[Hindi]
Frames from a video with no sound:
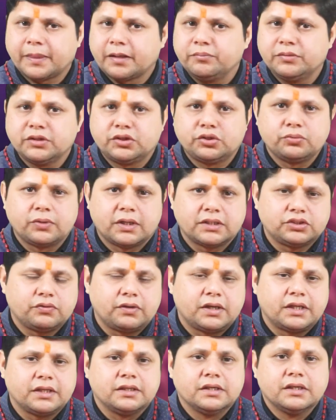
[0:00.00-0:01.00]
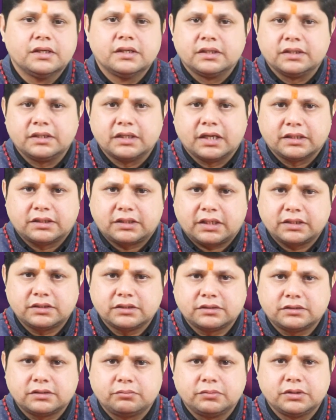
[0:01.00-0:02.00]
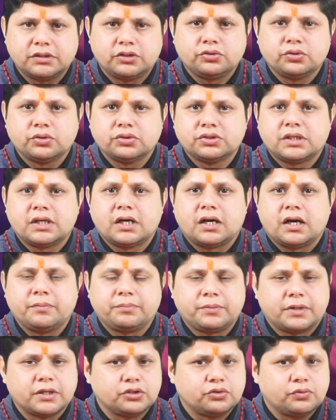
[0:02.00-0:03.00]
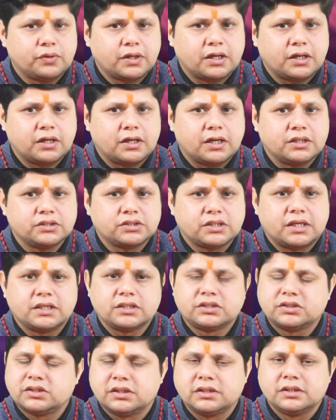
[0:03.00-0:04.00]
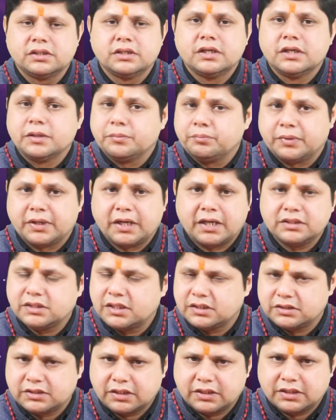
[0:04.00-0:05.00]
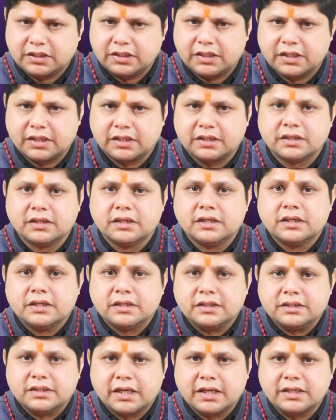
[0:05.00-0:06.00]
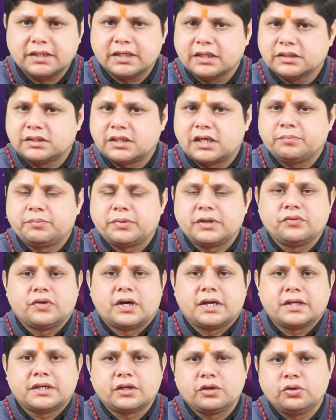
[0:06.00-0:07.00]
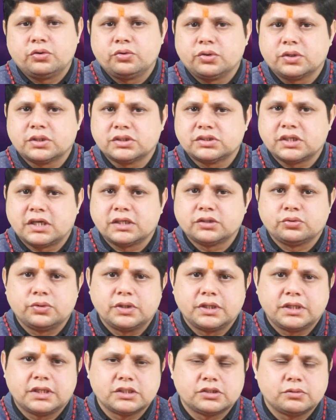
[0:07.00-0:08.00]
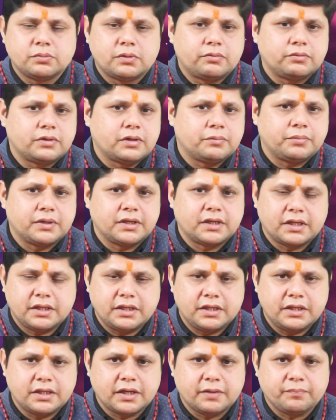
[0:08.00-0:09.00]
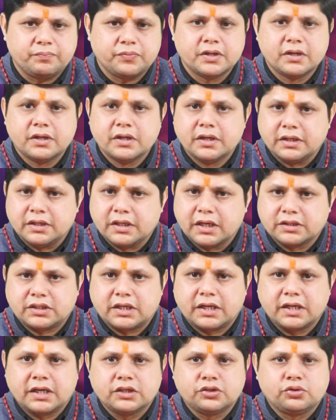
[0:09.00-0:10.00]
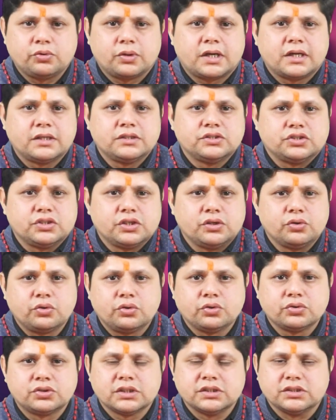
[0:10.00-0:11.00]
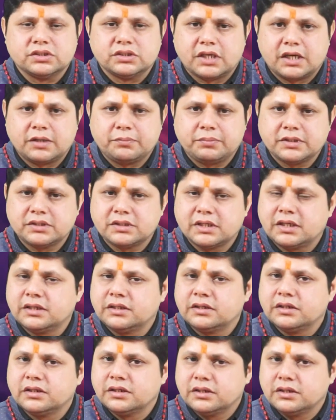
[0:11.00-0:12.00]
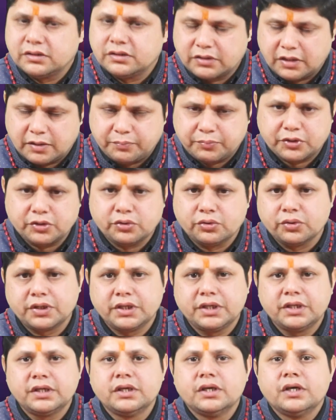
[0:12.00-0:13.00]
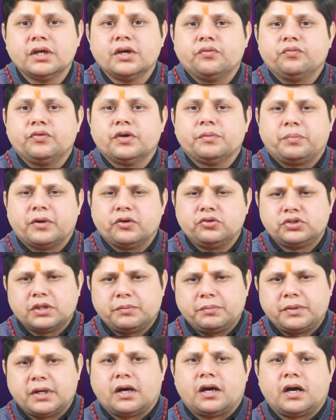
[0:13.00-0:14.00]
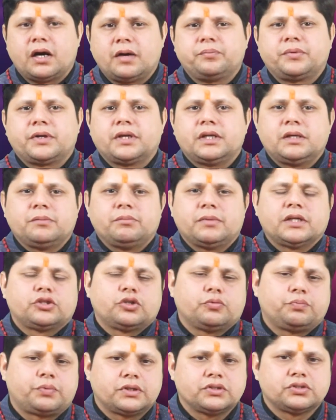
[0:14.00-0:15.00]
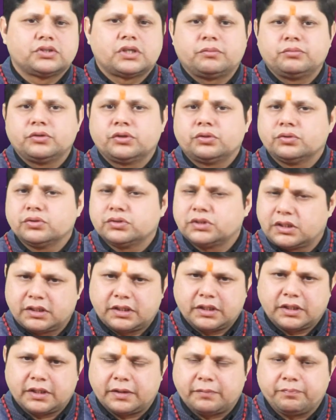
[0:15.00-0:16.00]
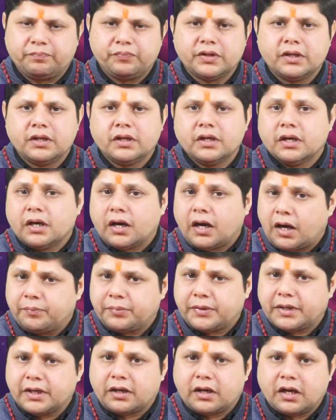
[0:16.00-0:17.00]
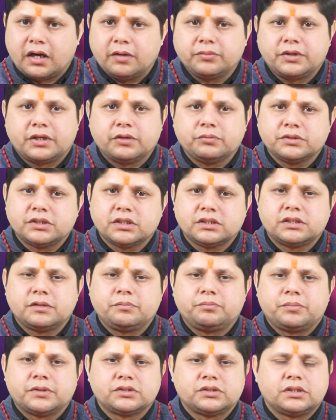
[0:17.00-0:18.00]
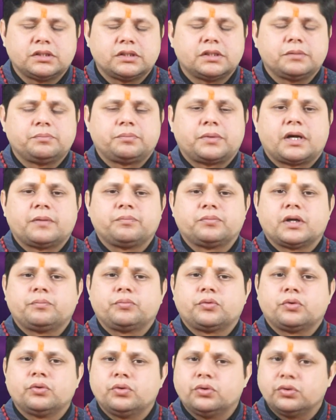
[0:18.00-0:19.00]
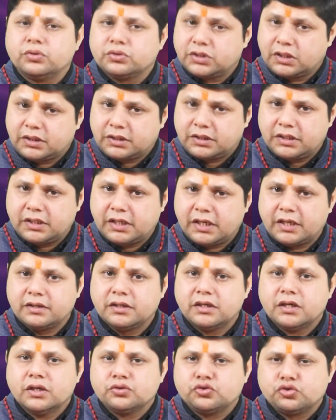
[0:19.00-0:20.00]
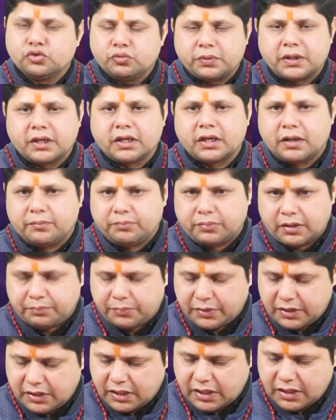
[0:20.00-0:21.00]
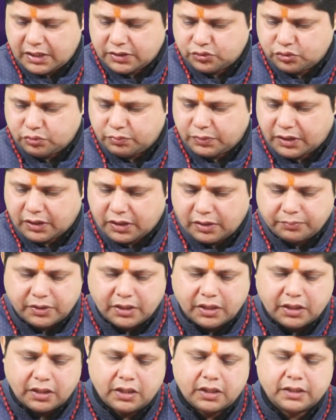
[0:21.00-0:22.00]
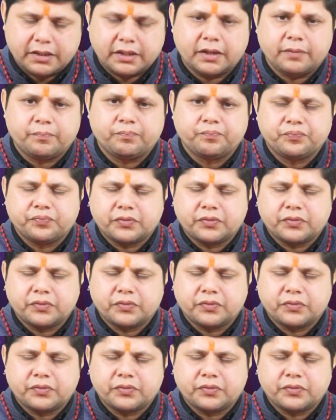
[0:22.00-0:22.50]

मिथुन राशि वाले यात्रा से संबंधित योजना आपके द्वारा अचानक से बनाई जा सकती है यह यात्रा परिवार के लोगों के साथ होने की संभावना बन रही है यात्रा के दौरान जिन लोगों से जान पहचान आपकी होगी वे भविष्य में आपके लिए महत्वपूर्ण साबित हो सकते हैं आपके काम की वजह से परिस्थिति प्राप्त आपको हो सकती है शुभ रंग आपका पीला है शुभ अंक आपका आठ है